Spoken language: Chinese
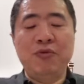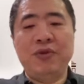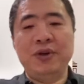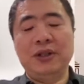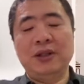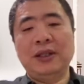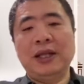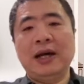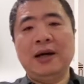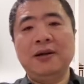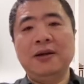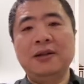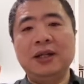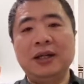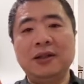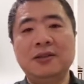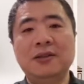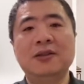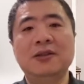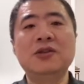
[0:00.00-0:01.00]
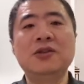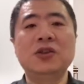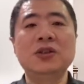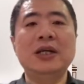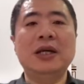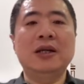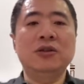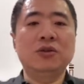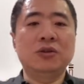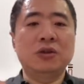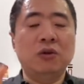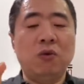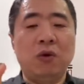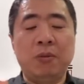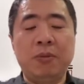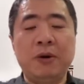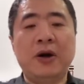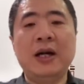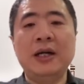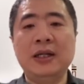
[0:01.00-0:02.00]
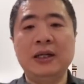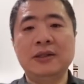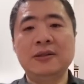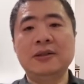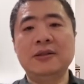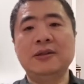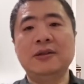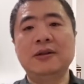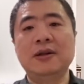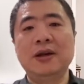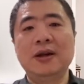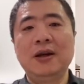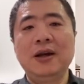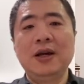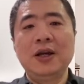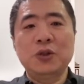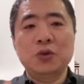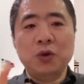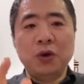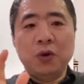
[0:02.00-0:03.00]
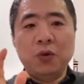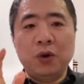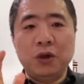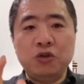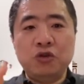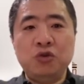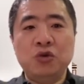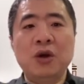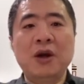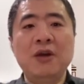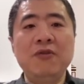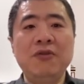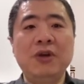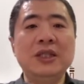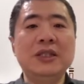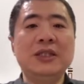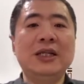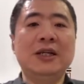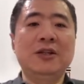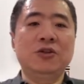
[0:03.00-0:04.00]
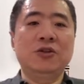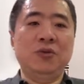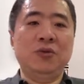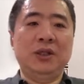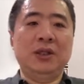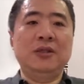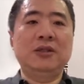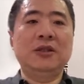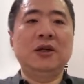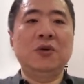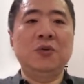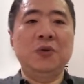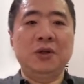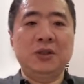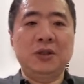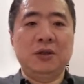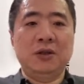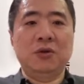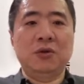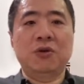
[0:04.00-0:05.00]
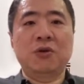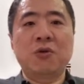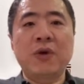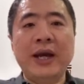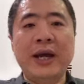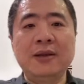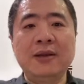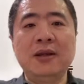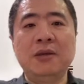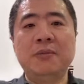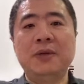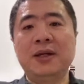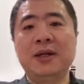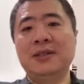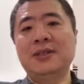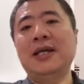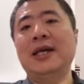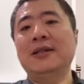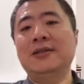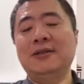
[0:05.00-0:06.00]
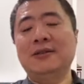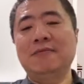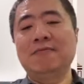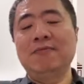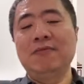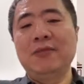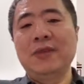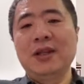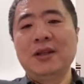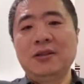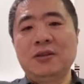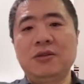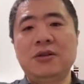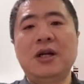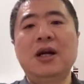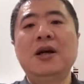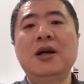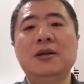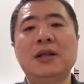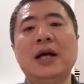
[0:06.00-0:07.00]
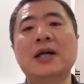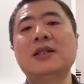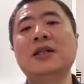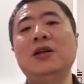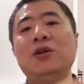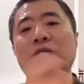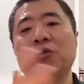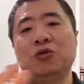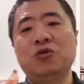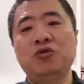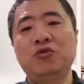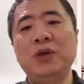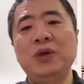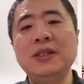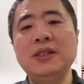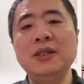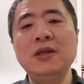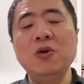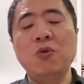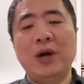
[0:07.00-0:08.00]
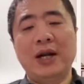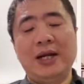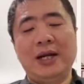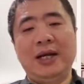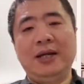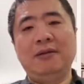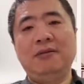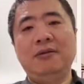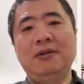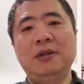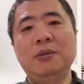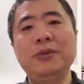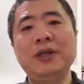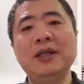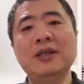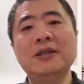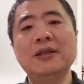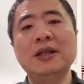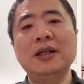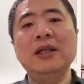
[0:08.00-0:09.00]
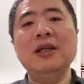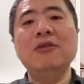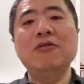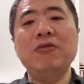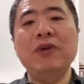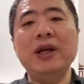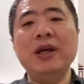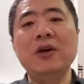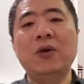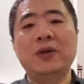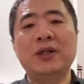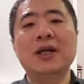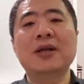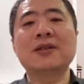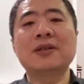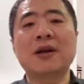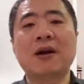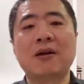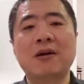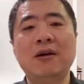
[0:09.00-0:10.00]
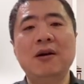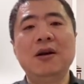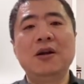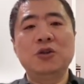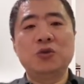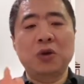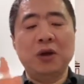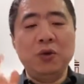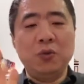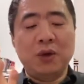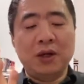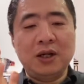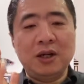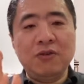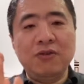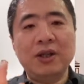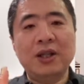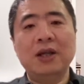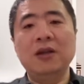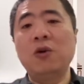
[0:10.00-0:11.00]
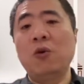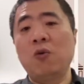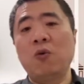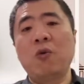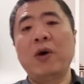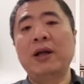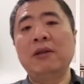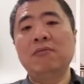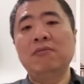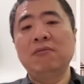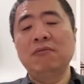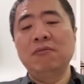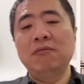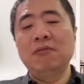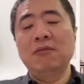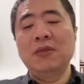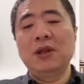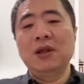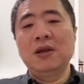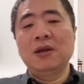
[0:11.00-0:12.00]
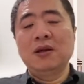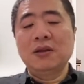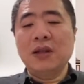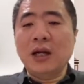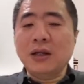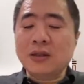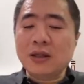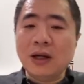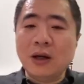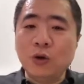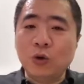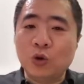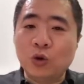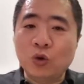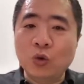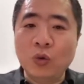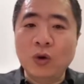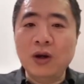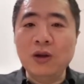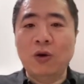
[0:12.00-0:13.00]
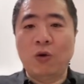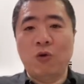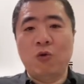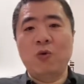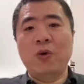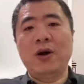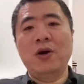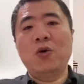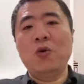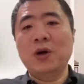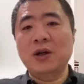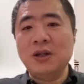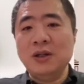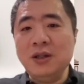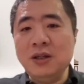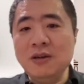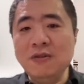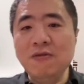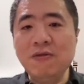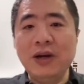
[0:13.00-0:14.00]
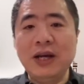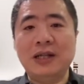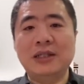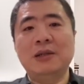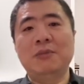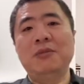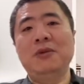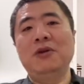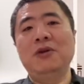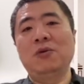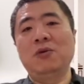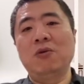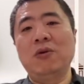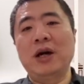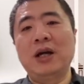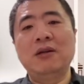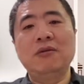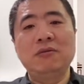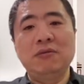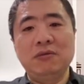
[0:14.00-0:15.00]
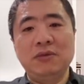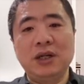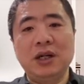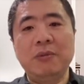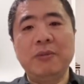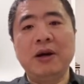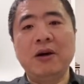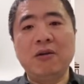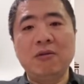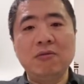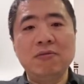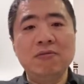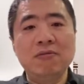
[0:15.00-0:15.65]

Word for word: 分的它和这个词之间就是我包含这个词，所以我全文检索的结果叫做 random access，就是它是一种随机关联。什么意思呢？因为有这个词儿，所以我认为它有关，但是它有多有关，或者因为什么有关？这里没有，